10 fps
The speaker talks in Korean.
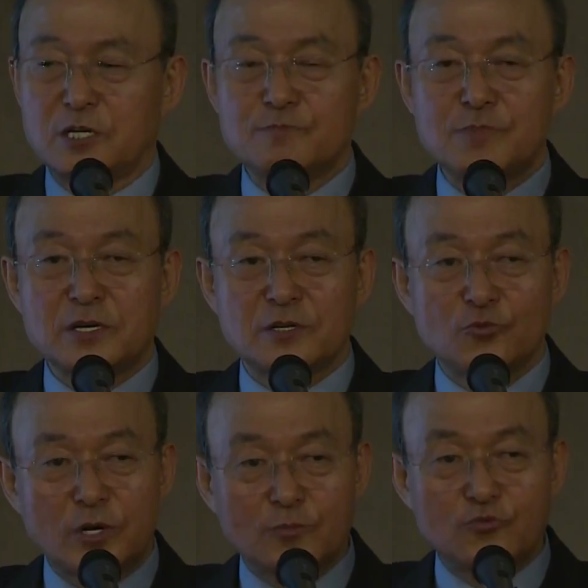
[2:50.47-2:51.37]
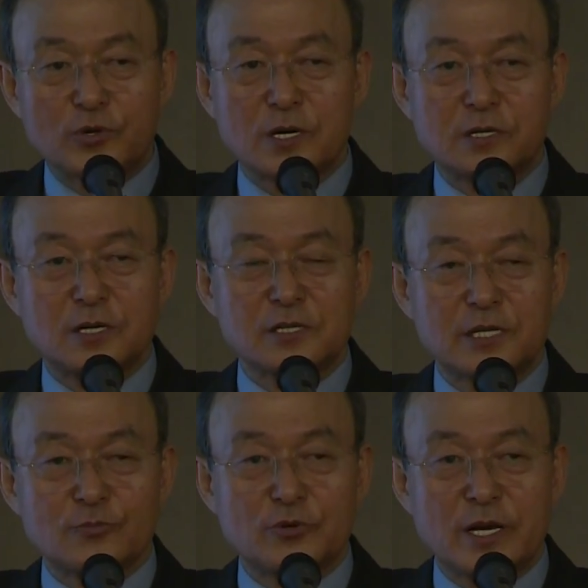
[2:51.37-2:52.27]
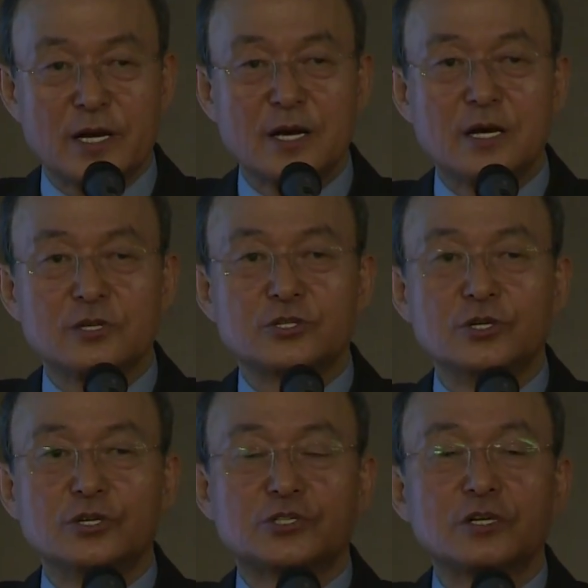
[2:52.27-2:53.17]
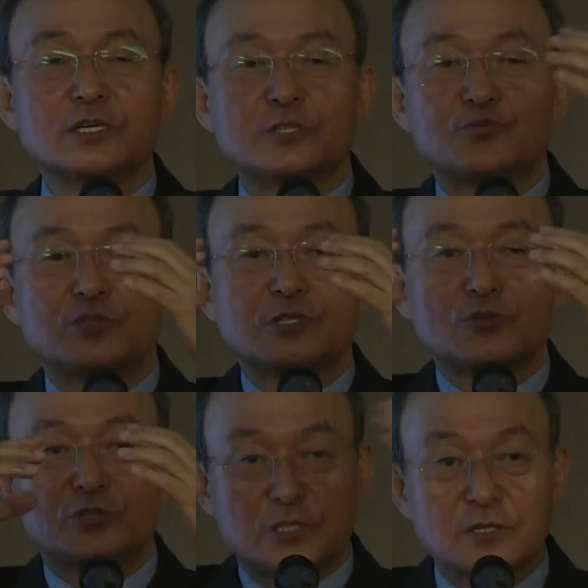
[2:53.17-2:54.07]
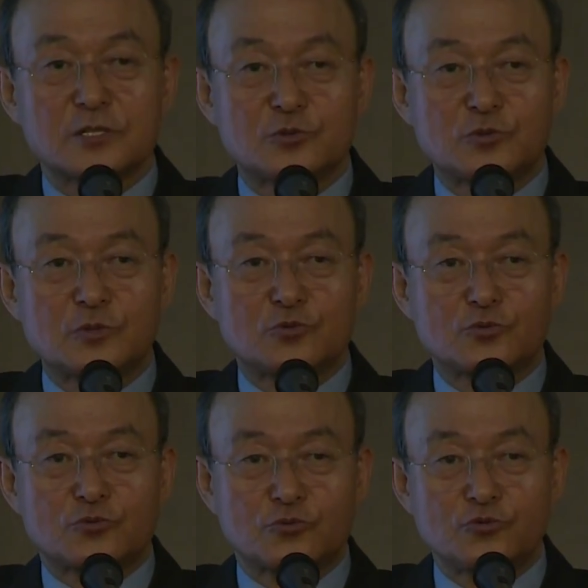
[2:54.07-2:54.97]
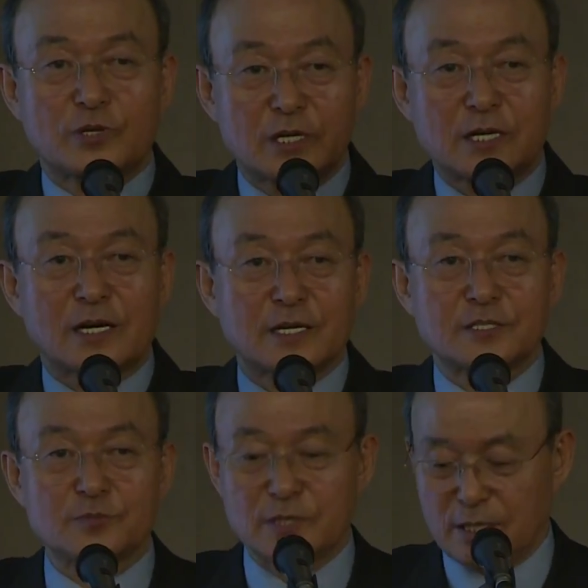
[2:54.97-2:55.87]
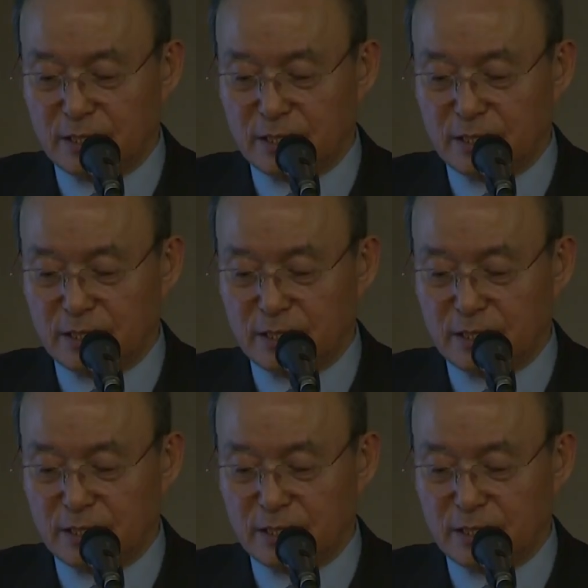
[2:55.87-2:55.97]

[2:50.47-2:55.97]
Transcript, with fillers: 큰 바퀴는 워낙 무게가 크기 때문에 슬슬 가서 부딪혀도 찌그러 둘다 깔아앉습니다.